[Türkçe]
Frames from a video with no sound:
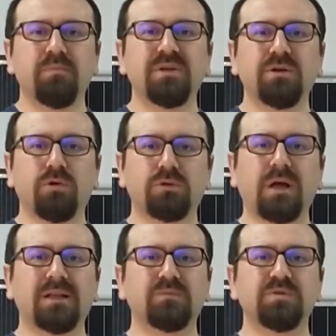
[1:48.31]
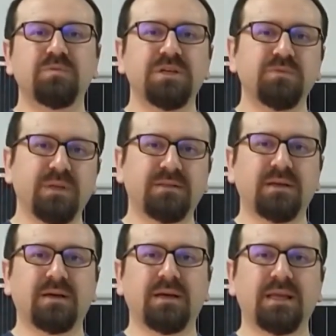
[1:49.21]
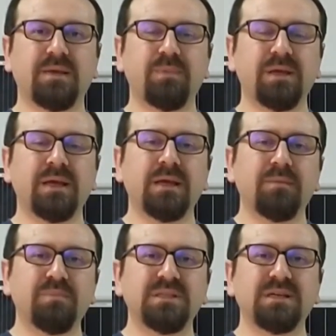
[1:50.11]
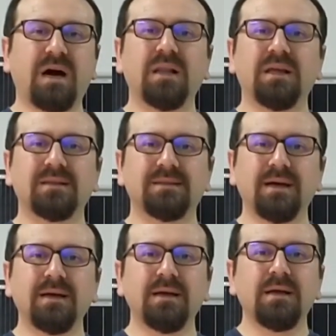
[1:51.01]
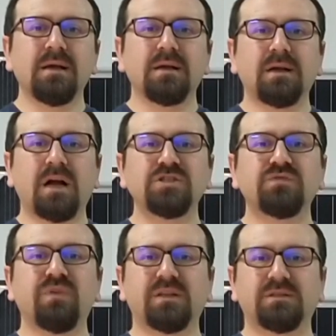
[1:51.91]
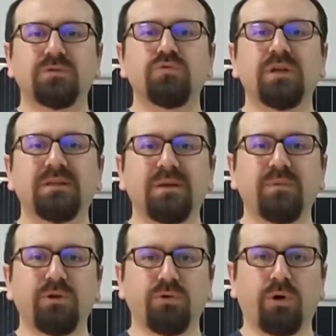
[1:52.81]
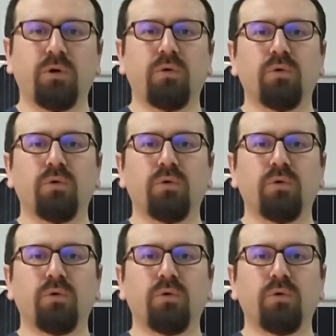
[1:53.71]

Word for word: 1.65 metrekare gibi bir alanda kaç watt üretebiliyor?